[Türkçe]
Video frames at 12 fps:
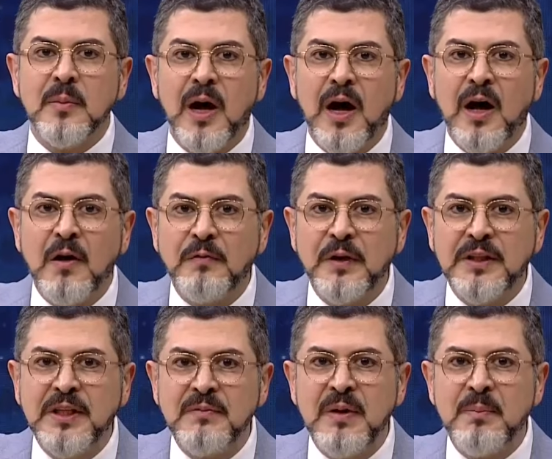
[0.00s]

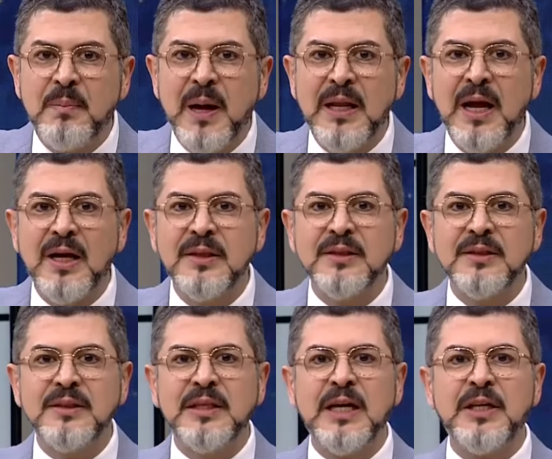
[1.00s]
afetin ve
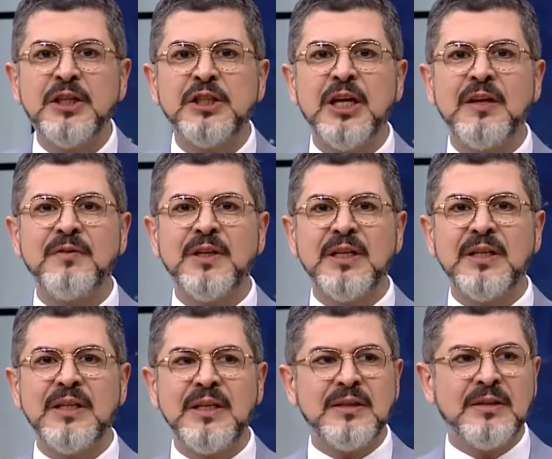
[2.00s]
belanın geri
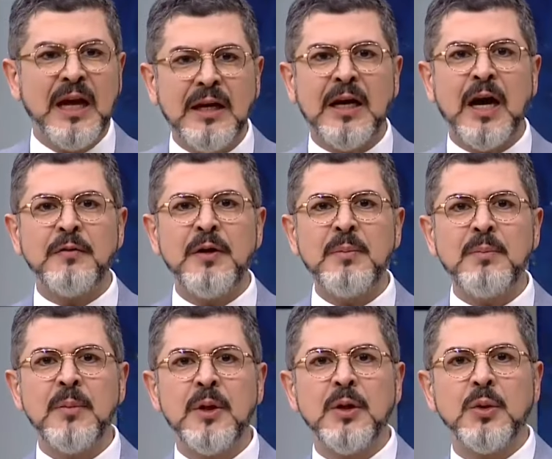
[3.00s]
çevrildiği tek
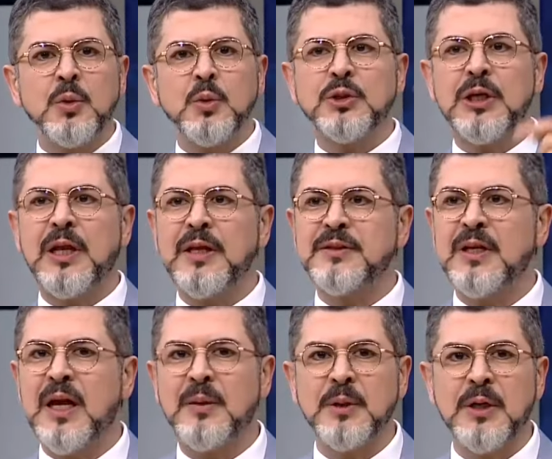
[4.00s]
kavim Yunus
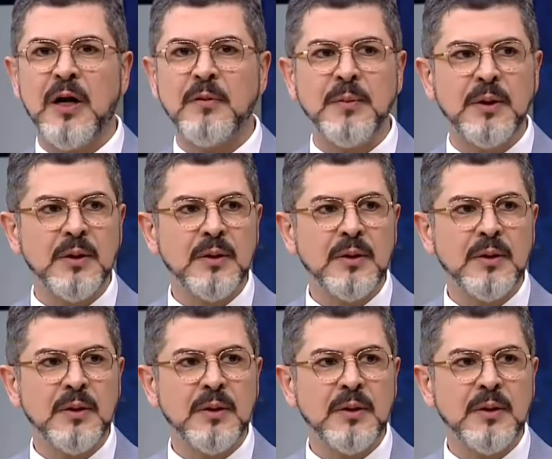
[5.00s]
Aleyhisselam'ın kavmi.